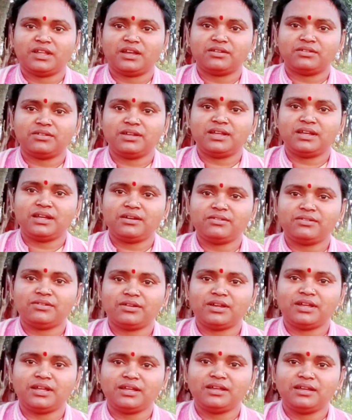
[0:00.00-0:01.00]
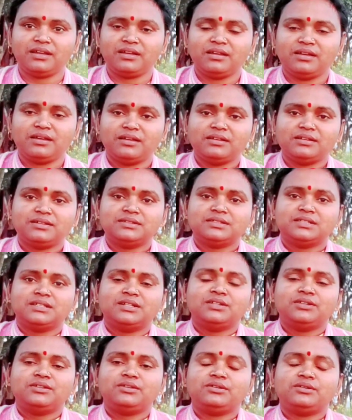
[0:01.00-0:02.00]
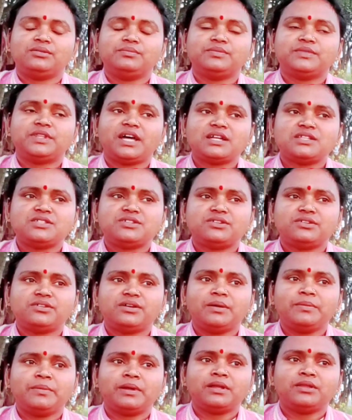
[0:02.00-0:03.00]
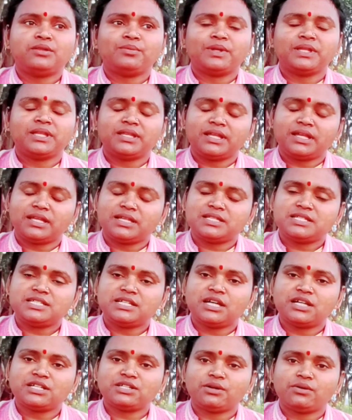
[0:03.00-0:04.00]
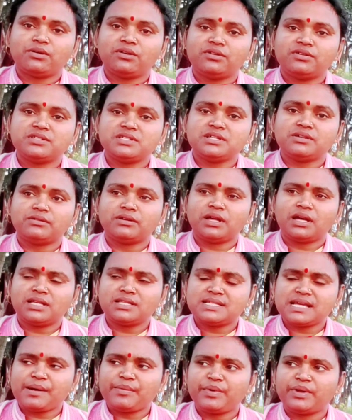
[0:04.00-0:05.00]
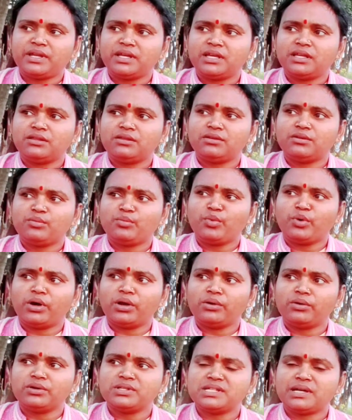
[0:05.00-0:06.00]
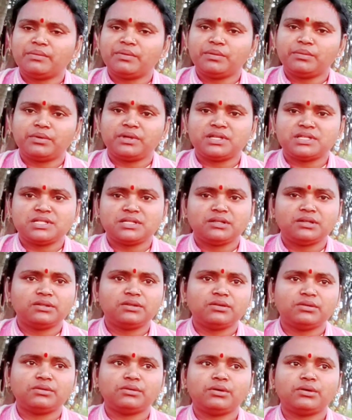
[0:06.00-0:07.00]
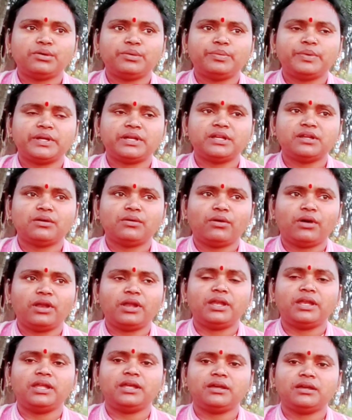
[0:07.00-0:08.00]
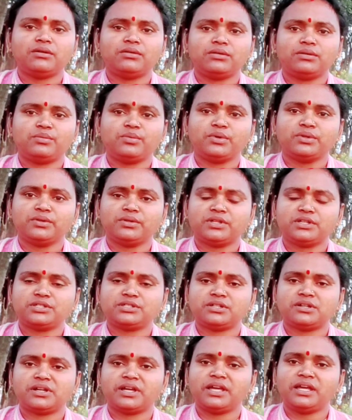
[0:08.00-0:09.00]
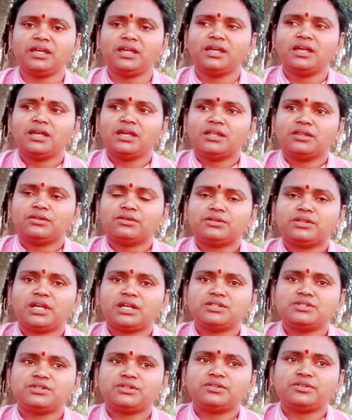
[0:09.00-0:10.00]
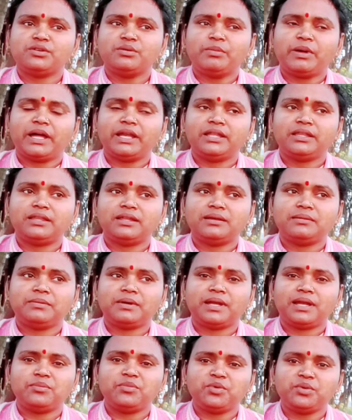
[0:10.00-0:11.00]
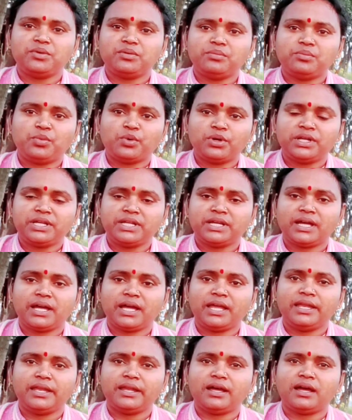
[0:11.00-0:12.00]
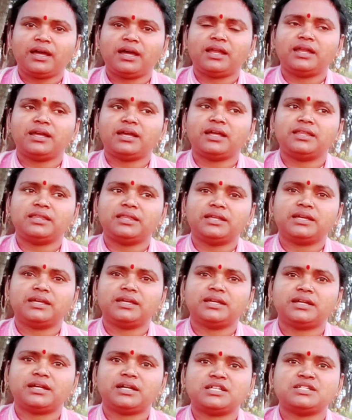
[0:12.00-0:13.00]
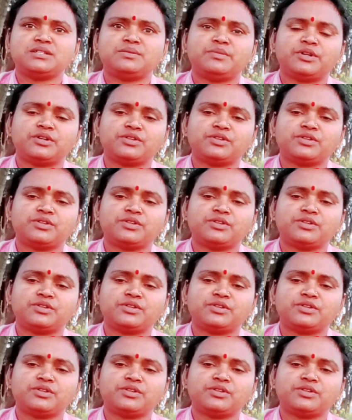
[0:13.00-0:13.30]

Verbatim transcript: আর কহিলা করে তো তার জন্য এবার তোমাদের দাদা জিজ্ঞাসা করলো যে ওরা যাবে নাকি তো বড় যাবে বলেছিল তো ও পিকনিক করেনি ওর বন্ধুদের সঙ্গে তো তার জন্য বাড়িতে এবার আমি পোলট্রি খাই না আর এখান থেকে খাসির